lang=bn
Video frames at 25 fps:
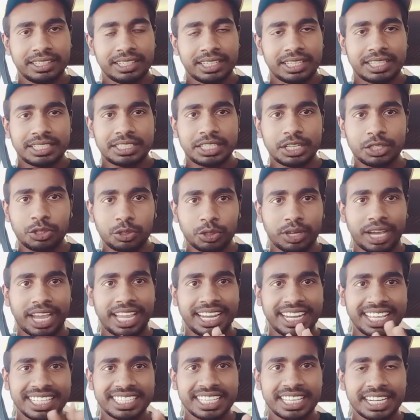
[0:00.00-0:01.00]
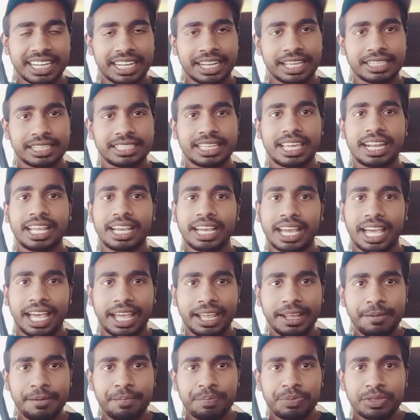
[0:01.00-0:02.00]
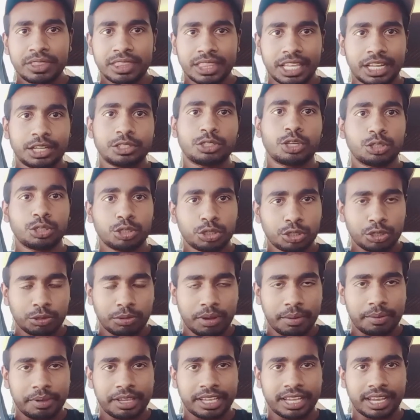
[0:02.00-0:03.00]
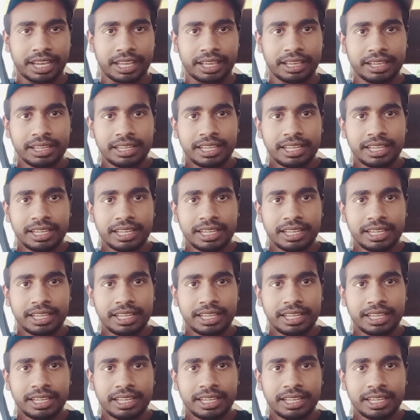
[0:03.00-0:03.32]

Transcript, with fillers: যেহেতু খায় না জানি না যারা খায় তারা সতর্কভাবেই খায়